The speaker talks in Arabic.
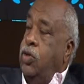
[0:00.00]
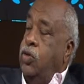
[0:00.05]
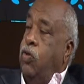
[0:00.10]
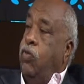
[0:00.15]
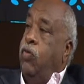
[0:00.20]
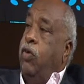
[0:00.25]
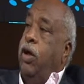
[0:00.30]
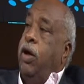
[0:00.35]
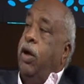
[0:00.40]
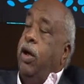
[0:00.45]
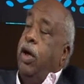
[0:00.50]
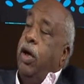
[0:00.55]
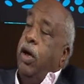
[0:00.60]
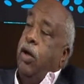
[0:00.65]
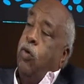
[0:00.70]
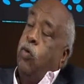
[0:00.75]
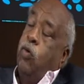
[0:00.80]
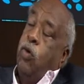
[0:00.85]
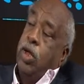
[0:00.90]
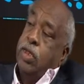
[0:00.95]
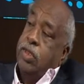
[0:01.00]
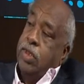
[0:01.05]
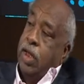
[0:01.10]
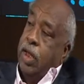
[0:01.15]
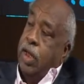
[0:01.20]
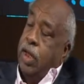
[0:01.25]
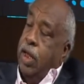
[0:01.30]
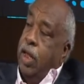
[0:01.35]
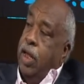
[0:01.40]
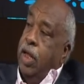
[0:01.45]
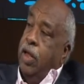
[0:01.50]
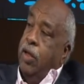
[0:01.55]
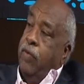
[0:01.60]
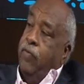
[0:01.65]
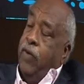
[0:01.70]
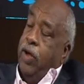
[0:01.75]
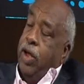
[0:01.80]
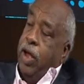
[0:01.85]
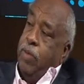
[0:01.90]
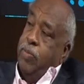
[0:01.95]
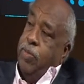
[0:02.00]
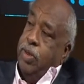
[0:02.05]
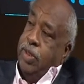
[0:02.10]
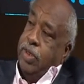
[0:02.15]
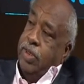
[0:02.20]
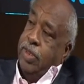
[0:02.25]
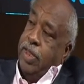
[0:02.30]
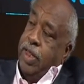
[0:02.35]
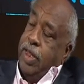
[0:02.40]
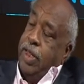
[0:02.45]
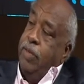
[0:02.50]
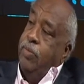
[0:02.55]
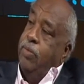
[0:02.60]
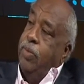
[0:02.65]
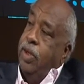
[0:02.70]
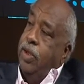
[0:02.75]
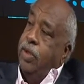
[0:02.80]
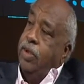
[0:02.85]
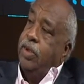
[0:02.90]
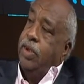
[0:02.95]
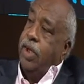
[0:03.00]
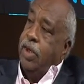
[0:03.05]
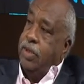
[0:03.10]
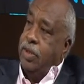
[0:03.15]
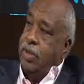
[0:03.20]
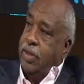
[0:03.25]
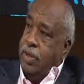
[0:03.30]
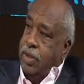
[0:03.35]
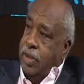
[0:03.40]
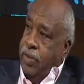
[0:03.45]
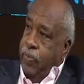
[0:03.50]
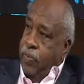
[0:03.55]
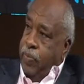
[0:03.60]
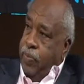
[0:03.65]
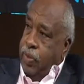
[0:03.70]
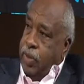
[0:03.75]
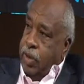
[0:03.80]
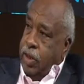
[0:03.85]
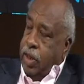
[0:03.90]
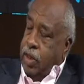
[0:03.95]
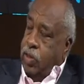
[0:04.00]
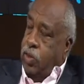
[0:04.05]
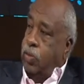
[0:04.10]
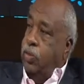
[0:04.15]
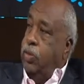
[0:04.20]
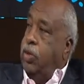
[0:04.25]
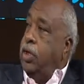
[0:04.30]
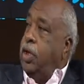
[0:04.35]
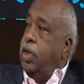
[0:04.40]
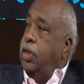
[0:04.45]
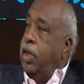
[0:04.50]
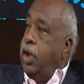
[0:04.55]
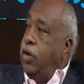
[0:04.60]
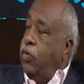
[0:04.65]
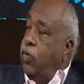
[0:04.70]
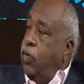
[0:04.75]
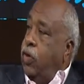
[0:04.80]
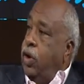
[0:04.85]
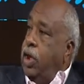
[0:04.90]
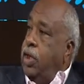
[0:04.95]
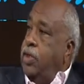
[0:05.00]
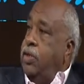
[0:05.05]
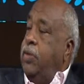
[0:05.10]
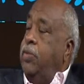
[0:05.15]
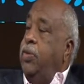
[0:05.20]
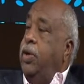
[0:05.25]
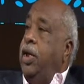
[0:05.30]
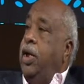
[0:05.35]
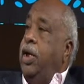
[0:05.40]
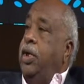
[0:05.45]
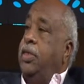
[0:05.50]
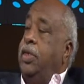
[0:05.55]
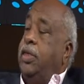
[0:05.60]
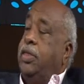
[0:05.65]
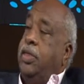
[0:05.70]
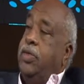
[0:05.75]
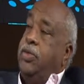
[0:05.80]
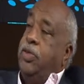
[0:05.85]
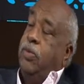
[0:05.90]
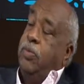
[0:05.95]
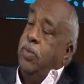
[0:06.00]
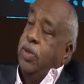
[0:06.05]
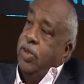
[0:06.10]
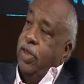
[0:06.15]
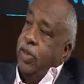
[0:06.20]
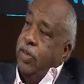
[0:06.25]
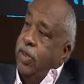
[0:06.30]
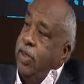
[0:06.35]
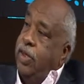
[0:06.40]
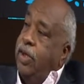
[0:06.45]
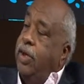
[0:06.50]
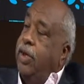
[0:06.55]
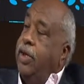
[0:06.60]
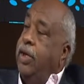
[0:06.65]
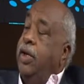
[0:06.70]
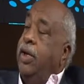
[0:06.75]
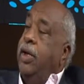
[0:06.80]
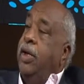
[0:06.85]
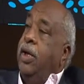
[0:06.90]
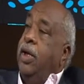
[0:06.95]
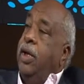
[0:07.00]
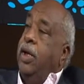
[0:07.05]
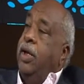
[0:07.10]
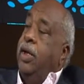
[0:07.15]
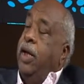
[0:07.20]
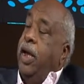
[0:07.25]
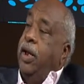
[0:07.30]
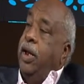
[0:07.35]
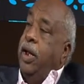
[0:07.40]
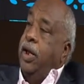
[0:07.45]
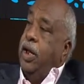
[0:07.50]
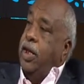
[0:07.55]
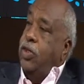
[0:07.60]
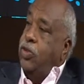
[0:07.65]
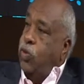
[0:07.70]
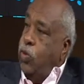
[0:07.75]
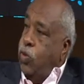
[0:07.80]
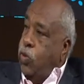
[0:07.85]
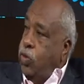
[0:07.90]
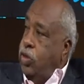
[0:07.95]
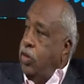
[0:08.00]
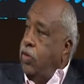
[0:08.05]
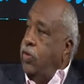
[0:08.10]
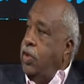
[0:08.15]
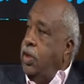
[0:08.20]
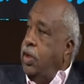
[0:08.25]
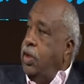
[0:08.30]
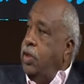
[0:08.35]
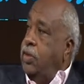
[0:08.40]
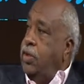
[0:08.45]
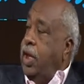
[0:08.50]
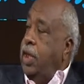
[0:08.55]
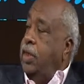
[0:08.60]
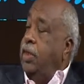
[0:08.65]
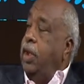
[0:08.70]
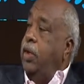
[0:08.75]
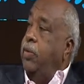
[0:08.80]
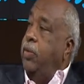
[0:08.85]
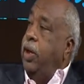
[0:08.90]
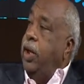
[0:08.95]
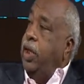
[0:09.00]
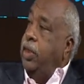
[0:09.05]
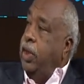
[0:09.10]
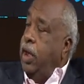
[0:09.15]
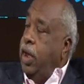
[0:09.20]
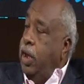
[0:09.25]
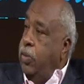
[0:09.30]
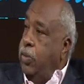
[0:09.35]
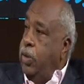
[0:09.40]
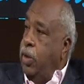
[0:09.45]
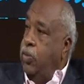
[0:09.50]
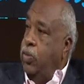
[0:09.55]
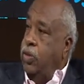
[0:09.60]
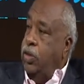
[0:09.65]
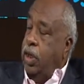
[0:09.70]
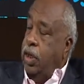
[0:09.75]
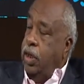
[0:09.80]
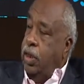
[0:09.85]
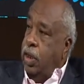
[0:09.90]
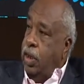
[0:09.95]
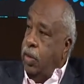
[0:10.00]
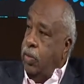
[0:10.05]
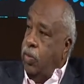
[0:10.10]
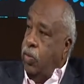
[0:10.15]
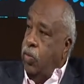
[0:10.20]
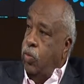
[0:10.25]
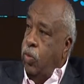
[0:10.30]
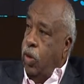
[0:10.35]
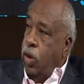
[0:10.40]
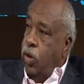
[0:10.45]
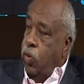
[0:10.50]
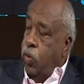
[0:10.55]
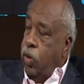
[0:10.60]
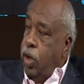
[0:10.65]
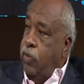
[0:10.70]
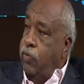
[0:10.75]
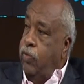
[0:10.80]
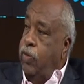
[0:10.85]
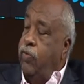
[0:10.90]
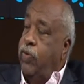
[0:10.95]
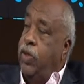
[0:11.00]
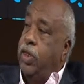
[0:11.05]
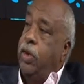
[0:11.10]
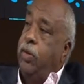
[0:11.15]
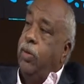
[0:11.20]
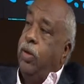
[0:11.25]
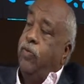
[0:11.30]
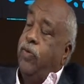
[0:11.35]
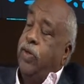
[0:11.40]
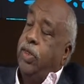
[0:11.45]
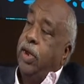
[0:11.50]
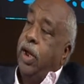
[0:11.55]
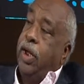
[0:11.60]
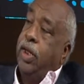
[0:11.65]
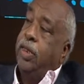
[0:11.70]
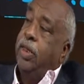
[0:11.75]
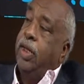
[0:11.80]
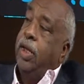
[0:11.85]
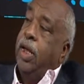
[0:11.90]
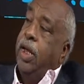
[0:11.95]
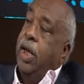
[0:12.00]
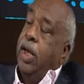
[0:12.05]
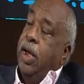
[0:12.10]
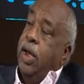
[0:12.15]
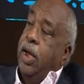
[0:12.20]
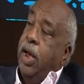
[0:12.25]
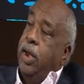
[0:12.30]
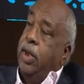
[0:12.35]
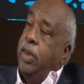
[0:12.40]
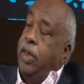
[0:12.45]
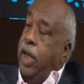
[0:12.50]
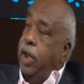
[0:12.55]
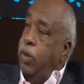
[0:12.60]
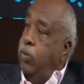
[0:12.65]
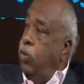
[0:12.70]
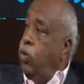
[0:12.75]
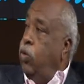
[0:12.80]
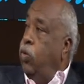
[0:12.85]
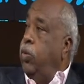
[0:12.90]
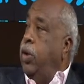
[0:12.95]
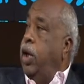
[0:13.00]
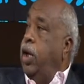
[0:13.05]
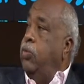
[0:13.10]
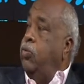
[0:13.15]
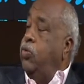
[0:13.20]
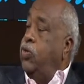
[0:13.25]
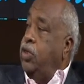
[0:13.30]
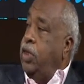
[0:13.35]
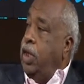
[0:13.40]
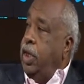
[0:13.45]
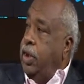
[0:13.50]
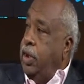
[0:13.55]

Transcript: فكان بتستعين بشخص تضرب تلفون لزميلك تتصل بصديق يعني أنا أذكر كنت في إذاعة الإمارات العربية المتحدة من أم القويم في فترة من الفترات كانت حرب لبنان مستعرة جدا في جنوب لبنان